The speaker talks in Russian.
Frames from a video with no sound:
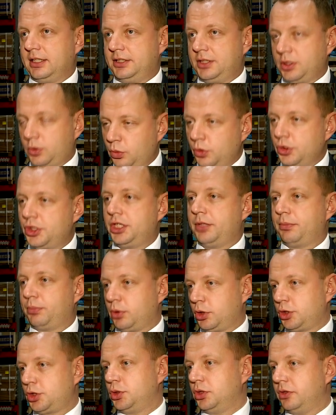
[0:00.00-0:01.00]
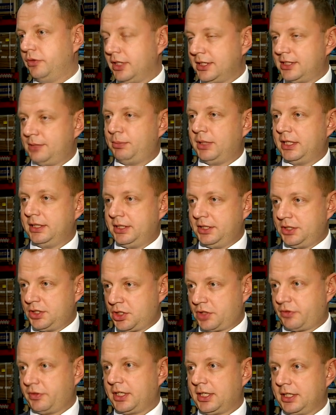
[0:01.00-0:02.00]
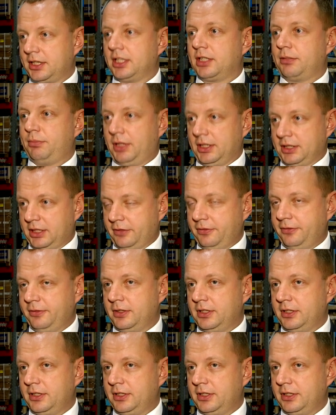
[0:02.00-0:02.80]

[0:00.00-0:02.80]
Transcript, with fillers: текущей площадью 25 тысяч квадратных метров.